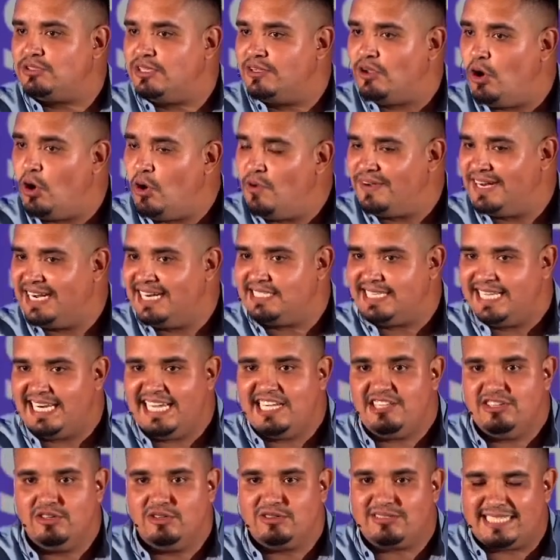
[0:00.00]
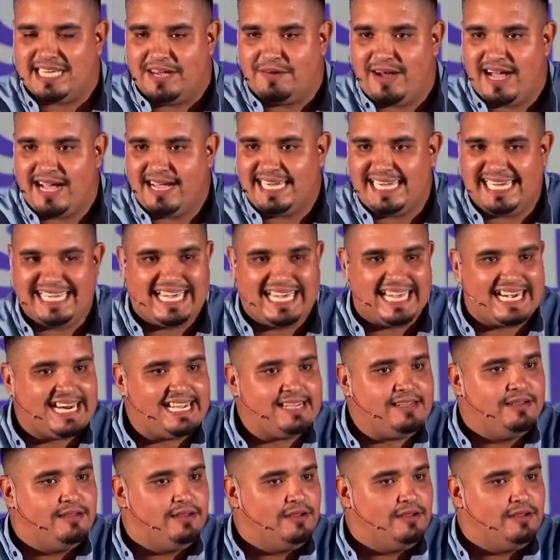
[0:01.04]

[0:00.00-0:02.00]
jóvenes y niños se van y creen